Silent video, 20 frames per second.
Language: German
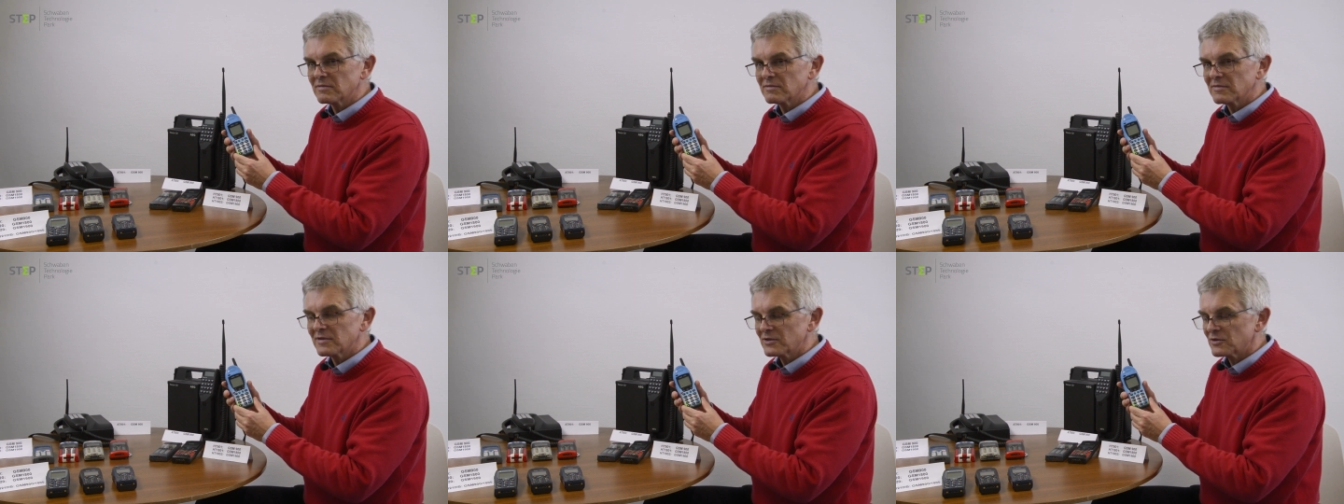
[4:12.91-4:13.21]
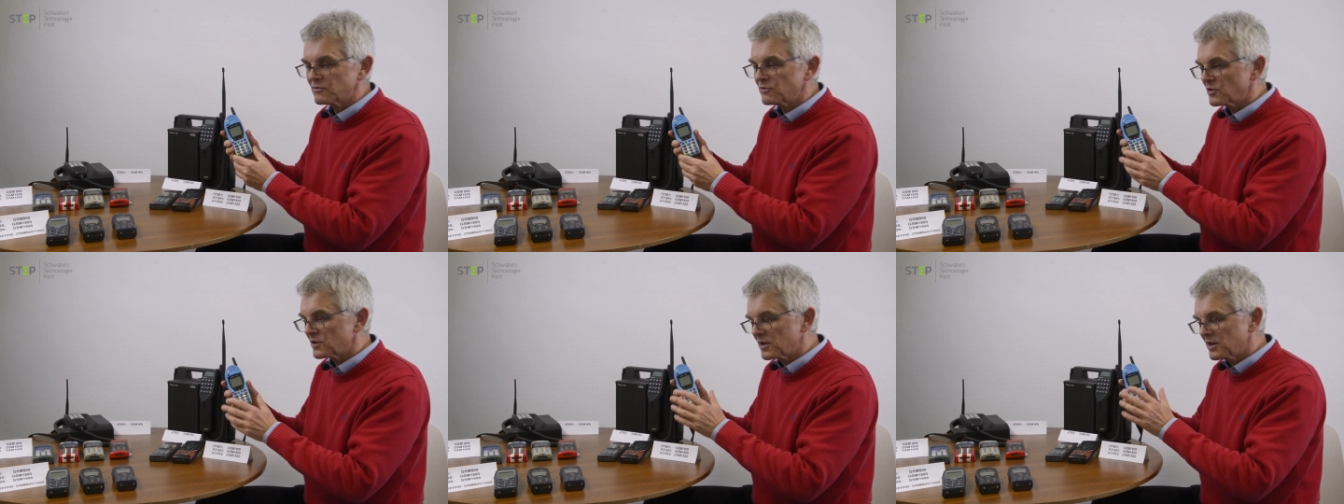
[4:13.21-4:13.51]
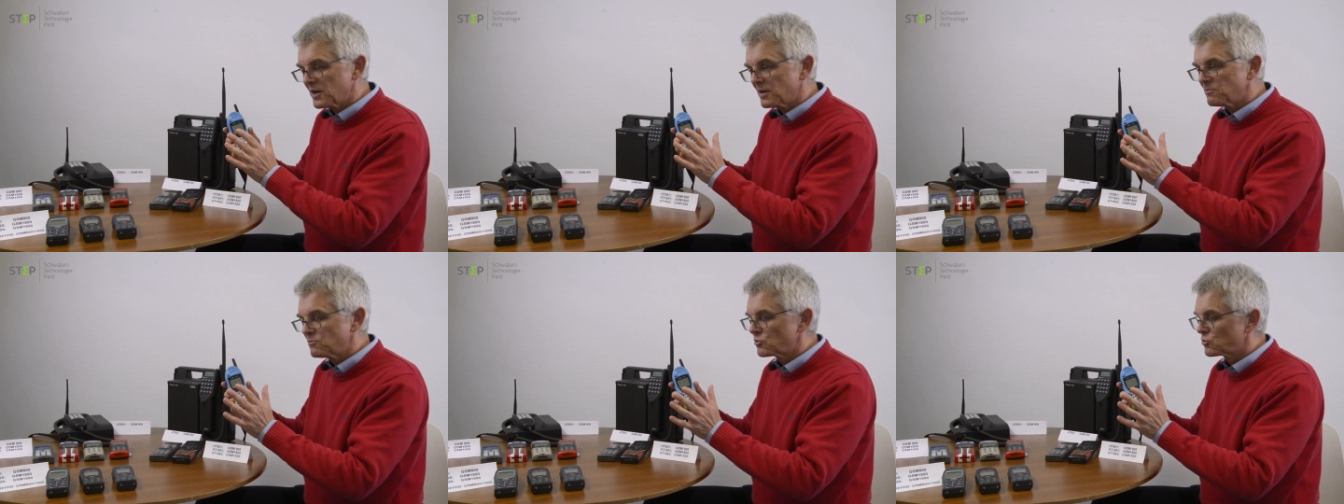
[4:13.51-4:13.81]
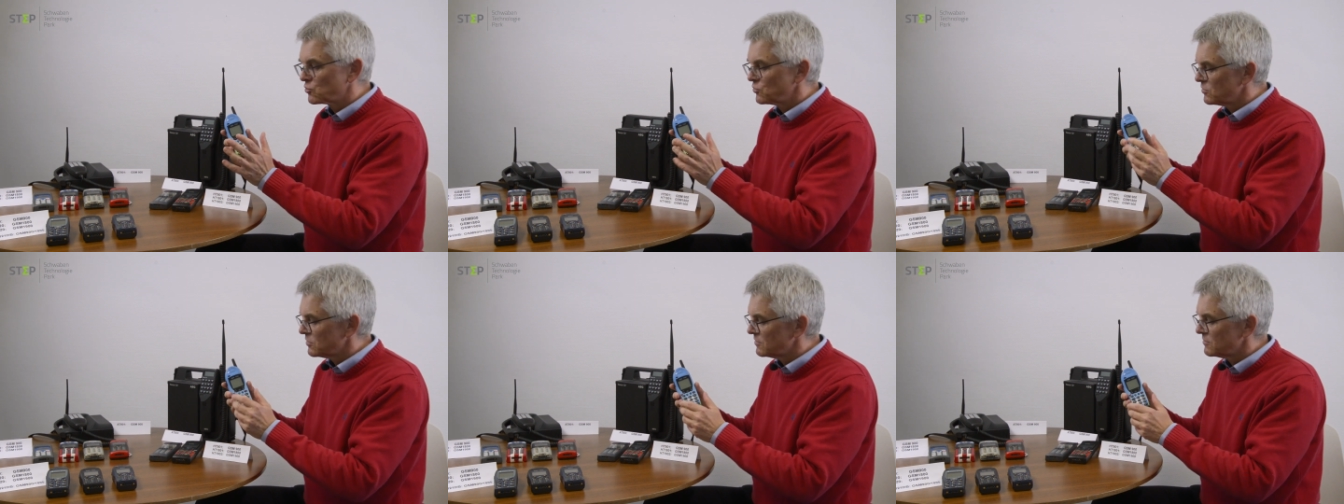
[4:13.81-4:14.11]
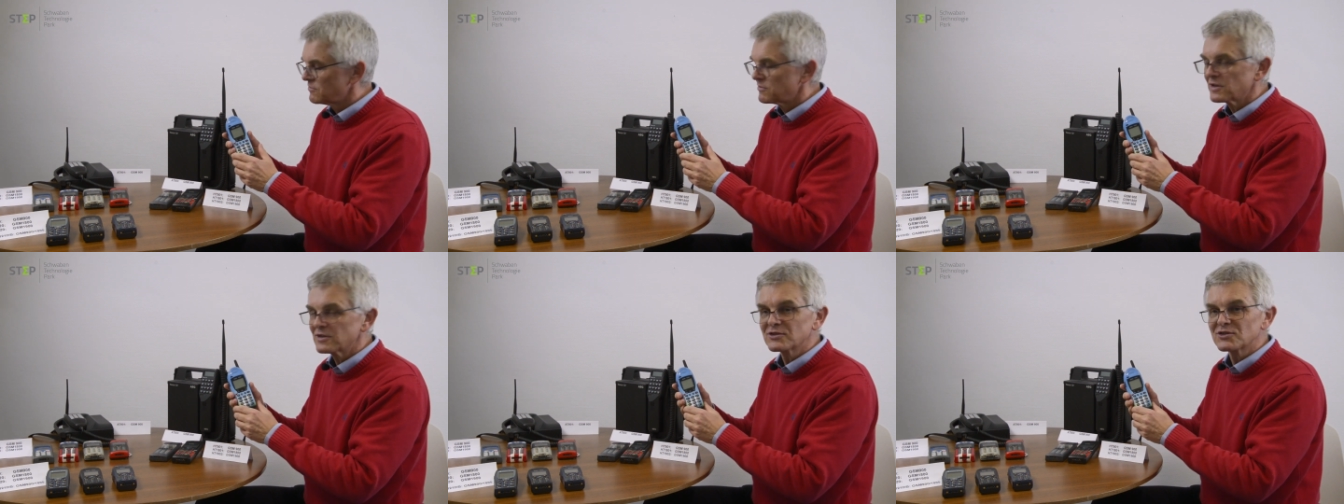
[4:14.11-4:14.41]
Also wir kamen schon
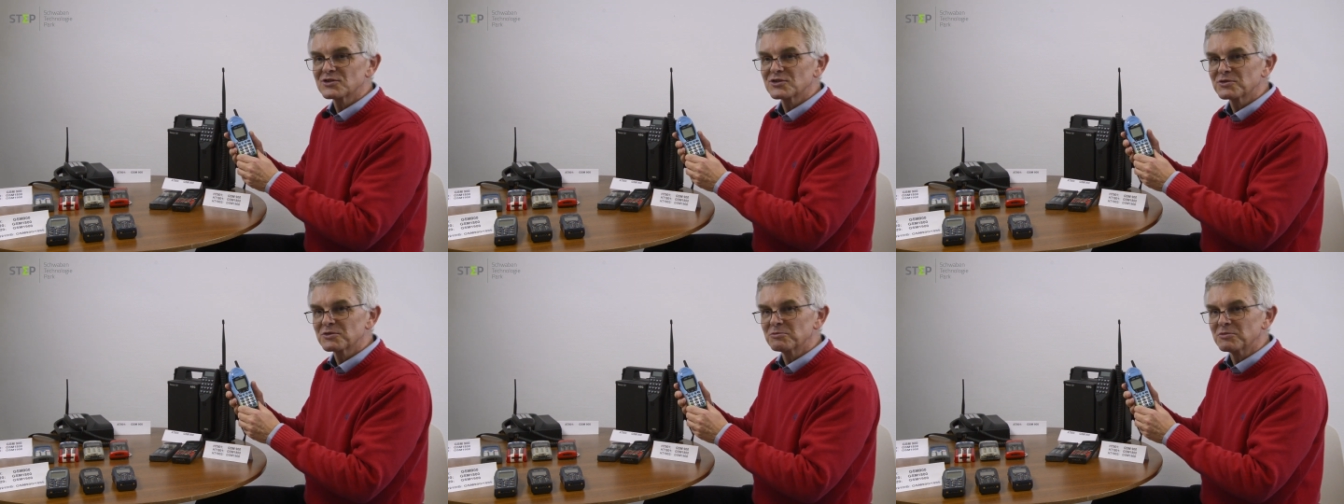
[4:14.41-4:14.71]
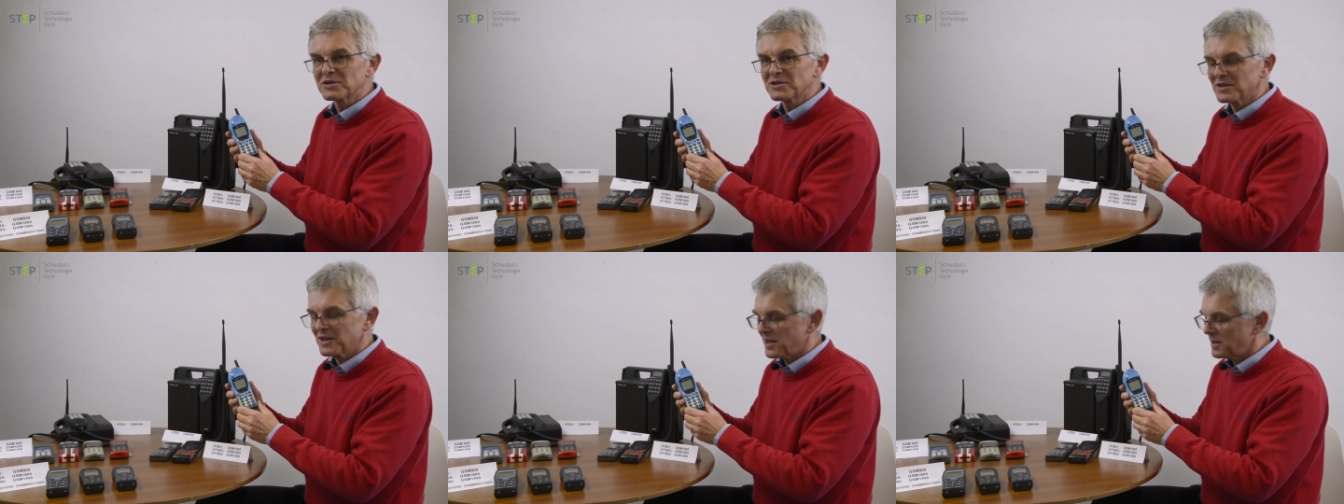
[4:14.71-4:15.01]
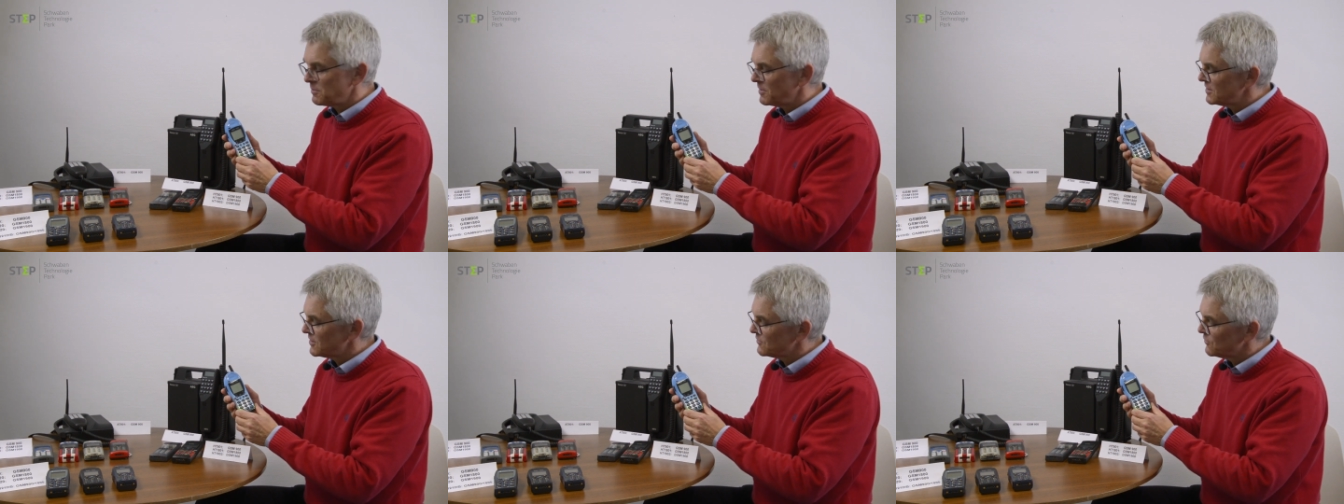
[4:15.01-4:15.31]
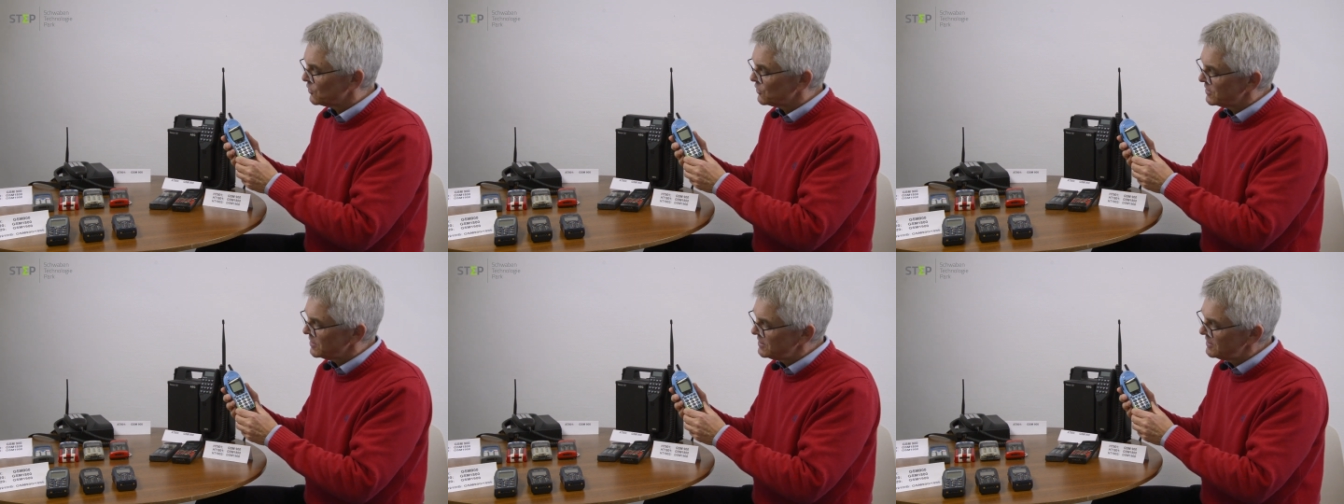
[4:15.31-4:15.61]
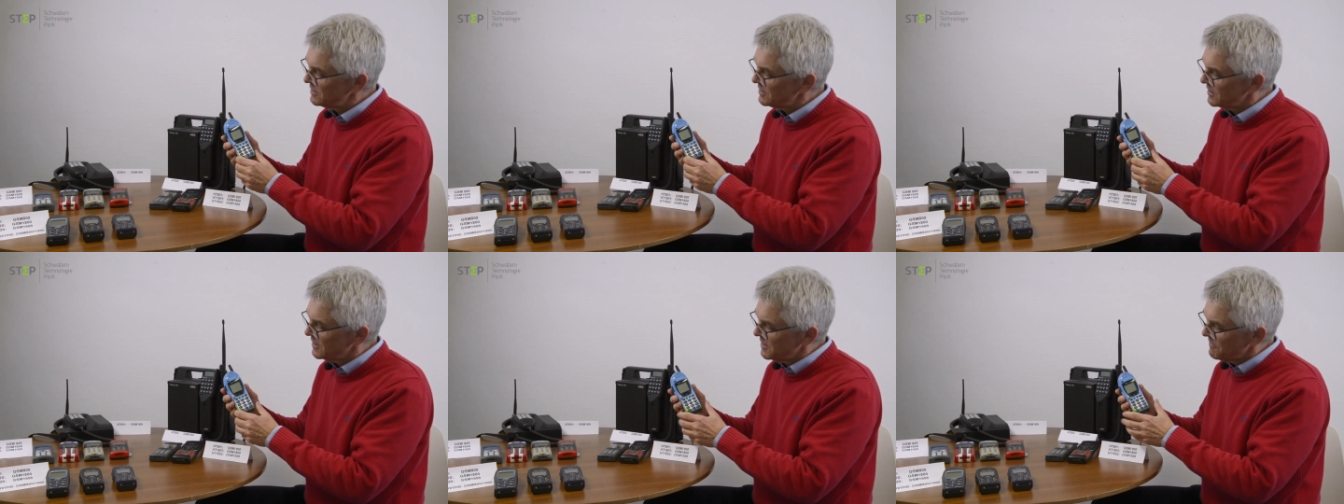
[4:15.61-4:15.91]
fast mit einer Arbeitswoche
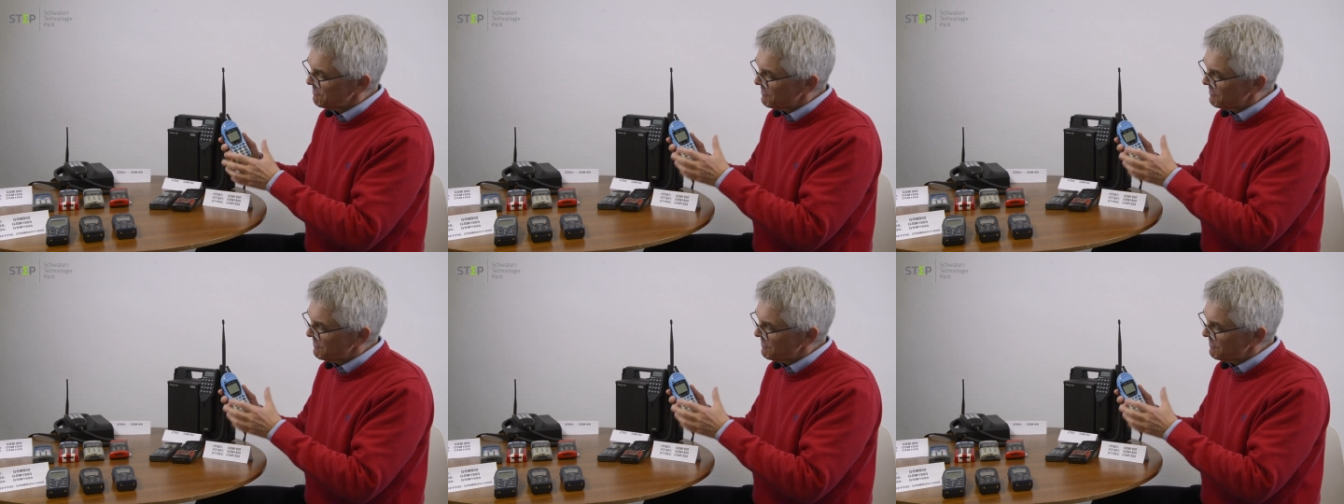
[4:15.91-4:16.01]
hin.